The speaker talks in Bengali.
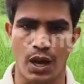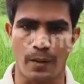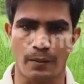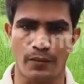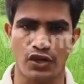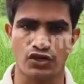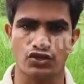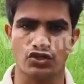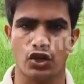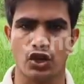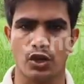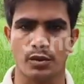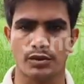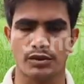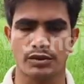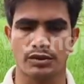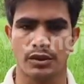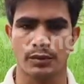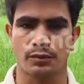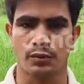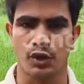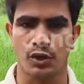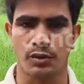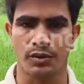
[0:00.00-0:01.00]
আমরা
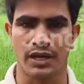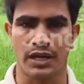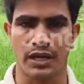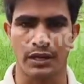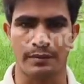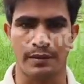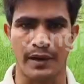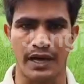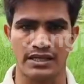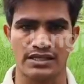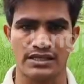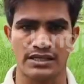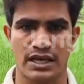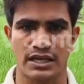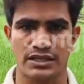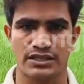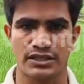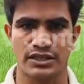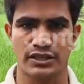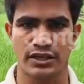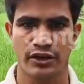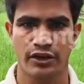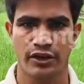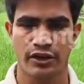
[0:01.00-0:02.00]
সর্বতভাবে পরিবারের পাশে
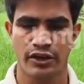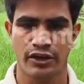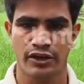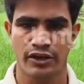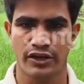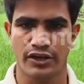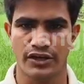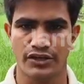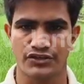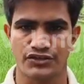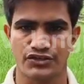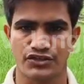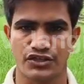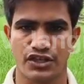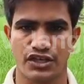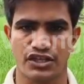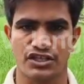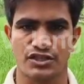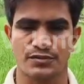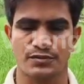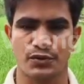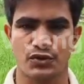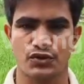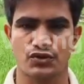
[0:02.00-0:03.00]
আছি এর
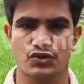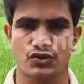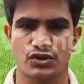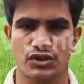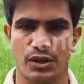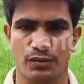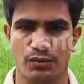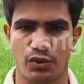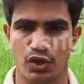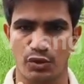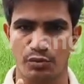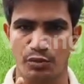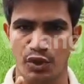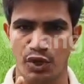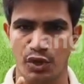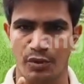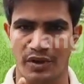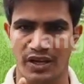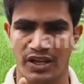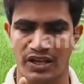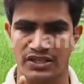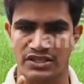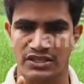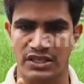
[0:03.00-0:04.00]
শেষ পর্যন্ত আমরা এই
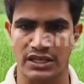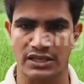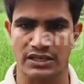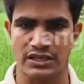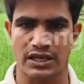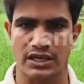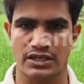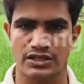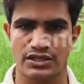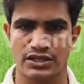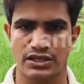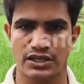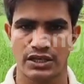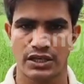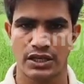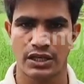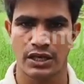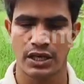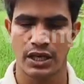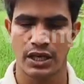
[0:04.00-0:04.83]
পরিবারের সাথে আছি